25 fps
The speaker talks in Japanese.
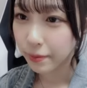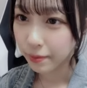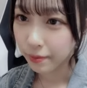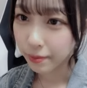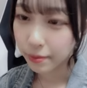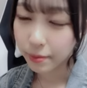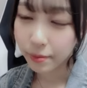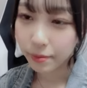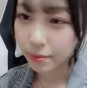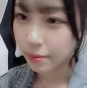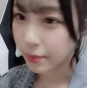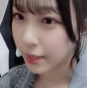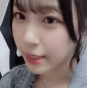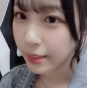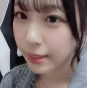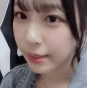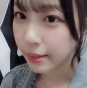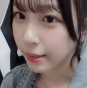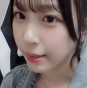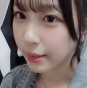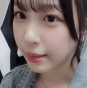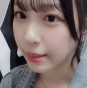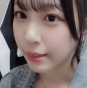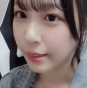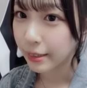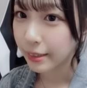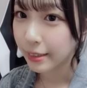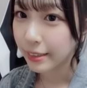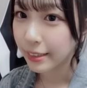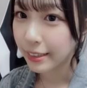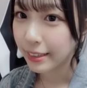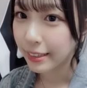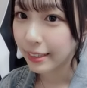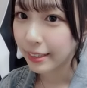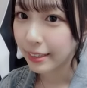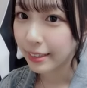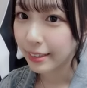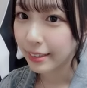うん待てない
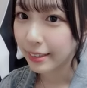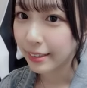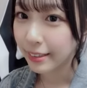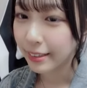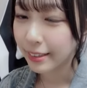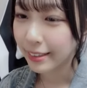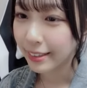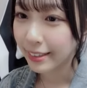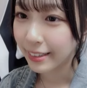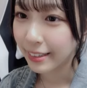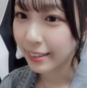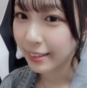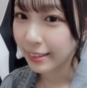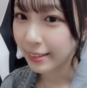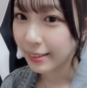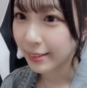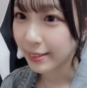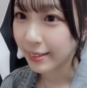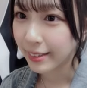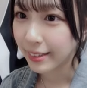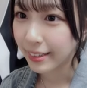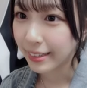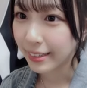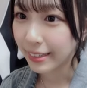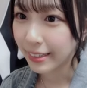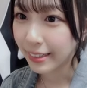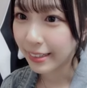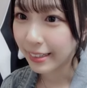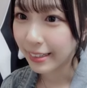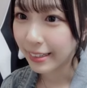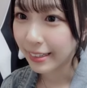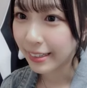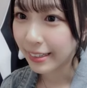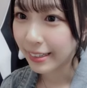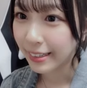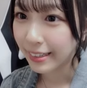えそうだから